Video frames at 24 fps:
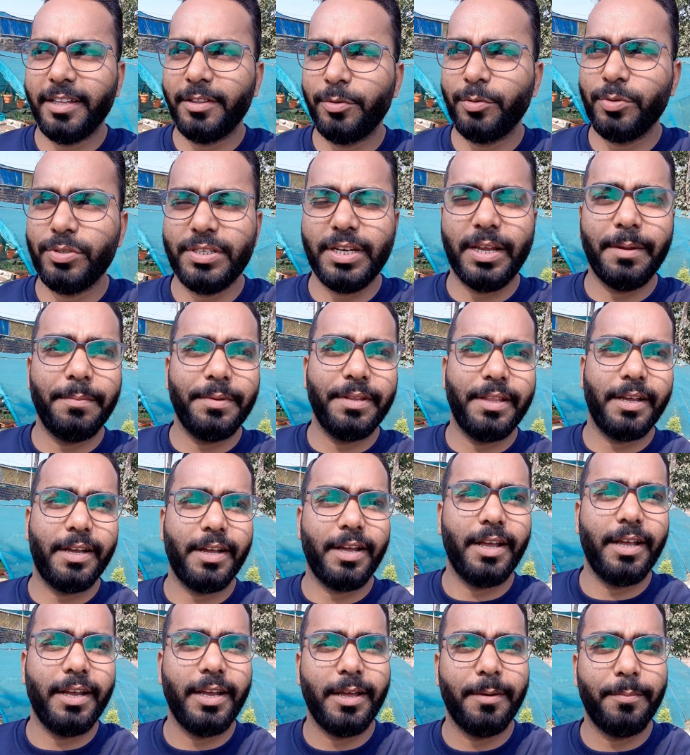तो उस टाइम भी
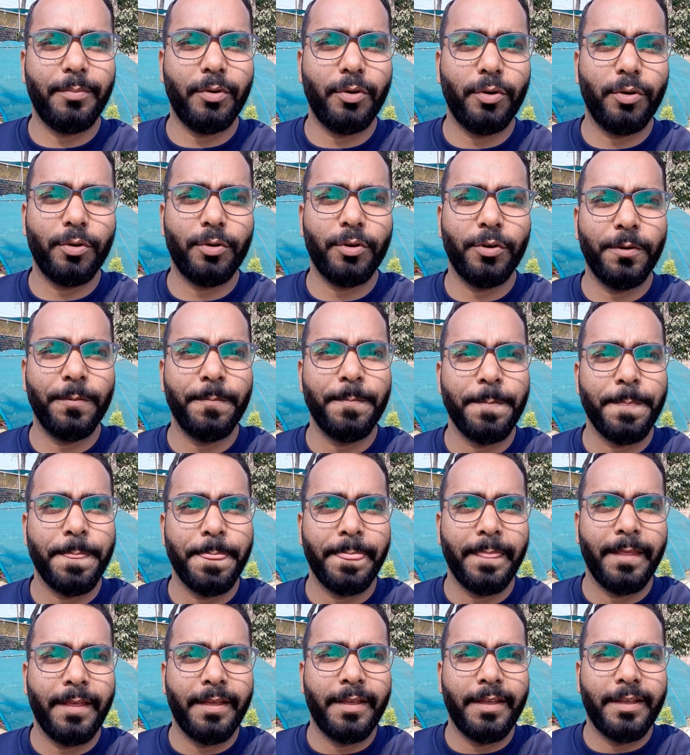दिखाएंगे आप लोगों को
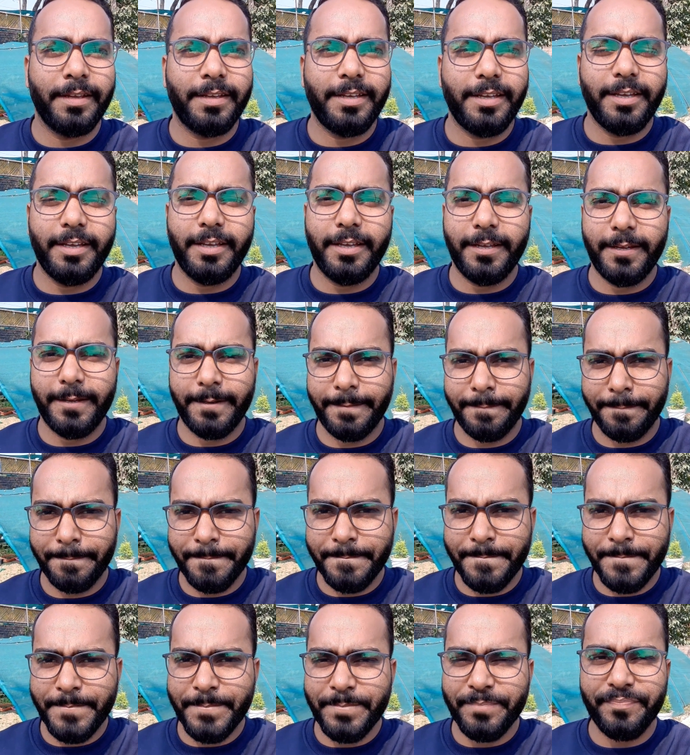कि
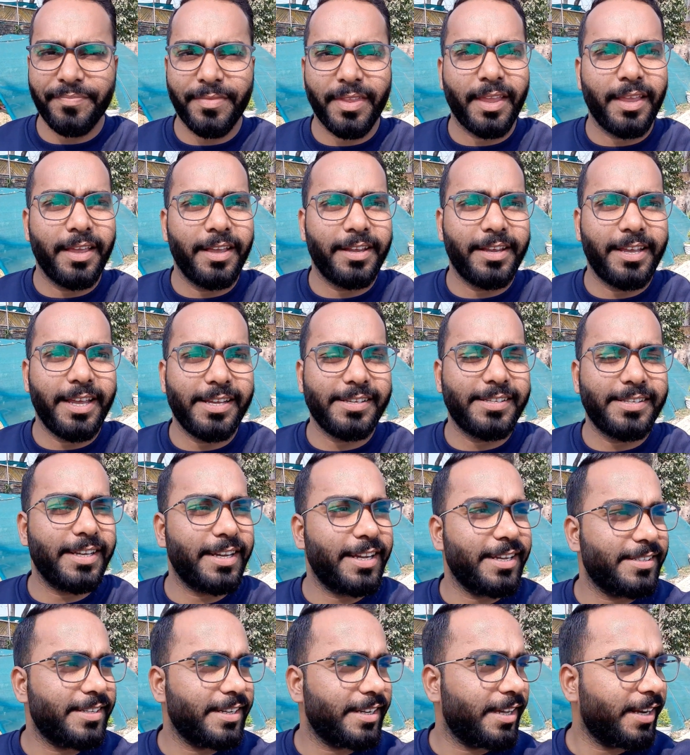कैसे
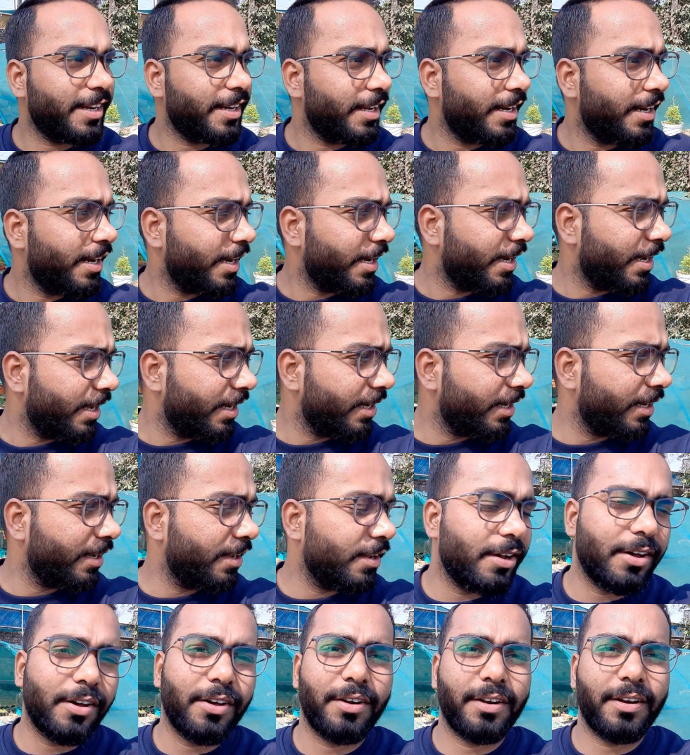कैसे करके लगाएंगे
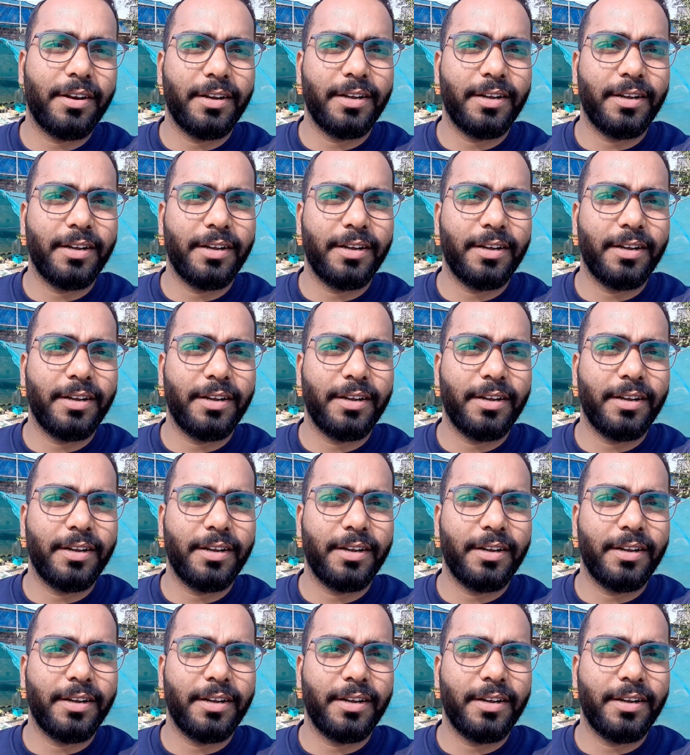और